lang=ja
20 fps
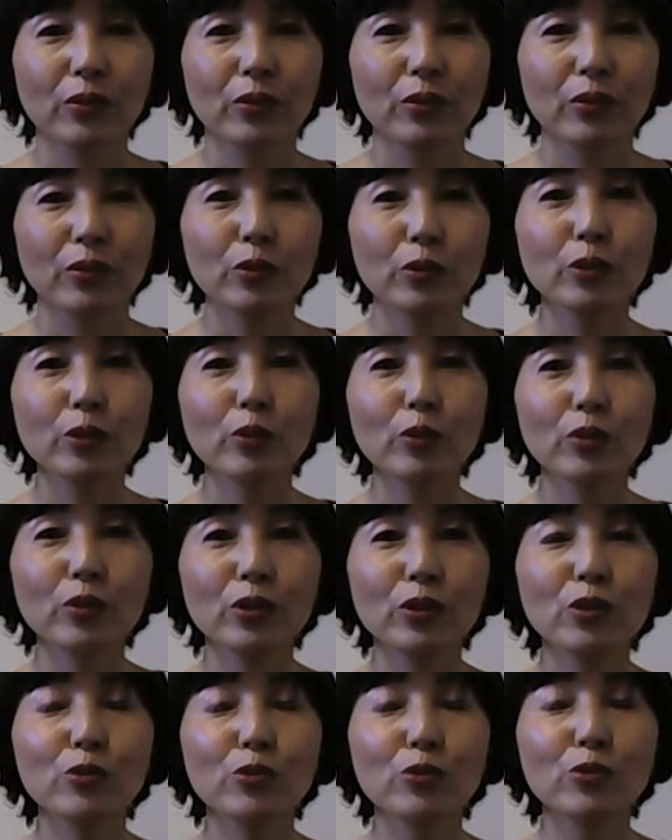それを
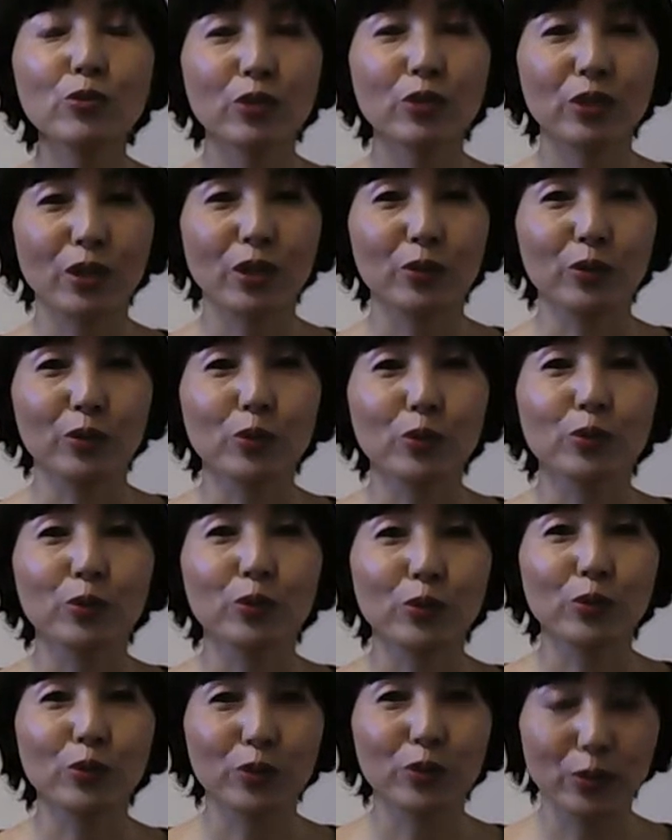24時間想
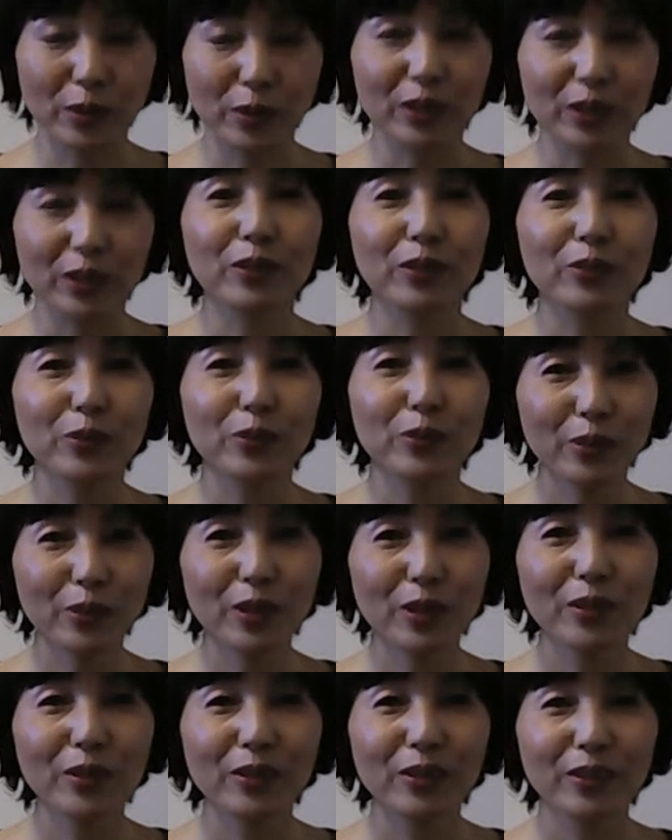像すればいいんですよね。
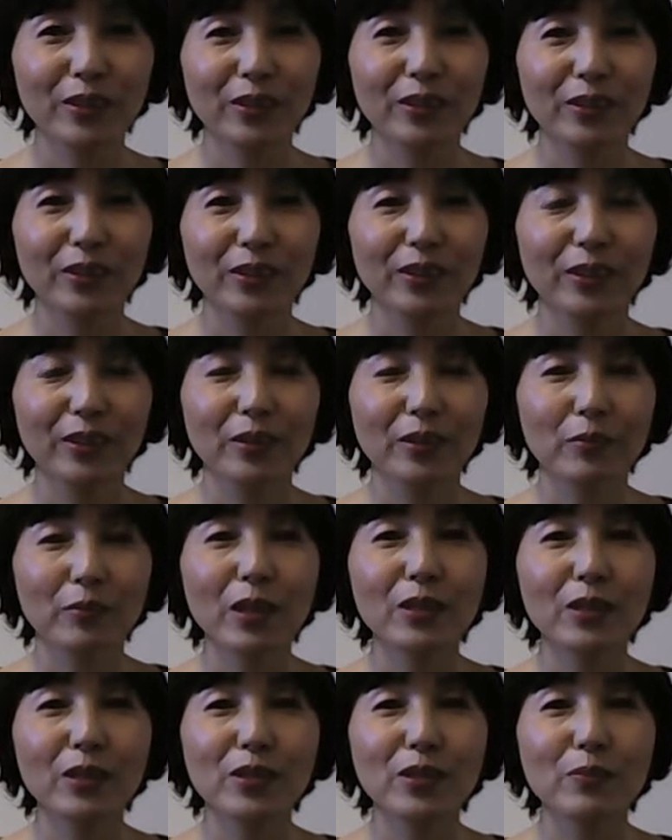
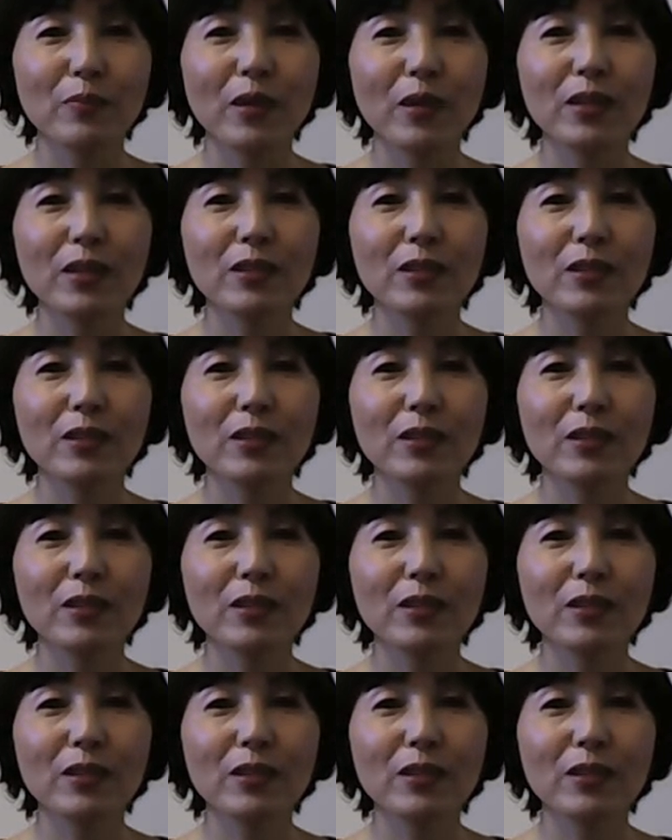毎日毎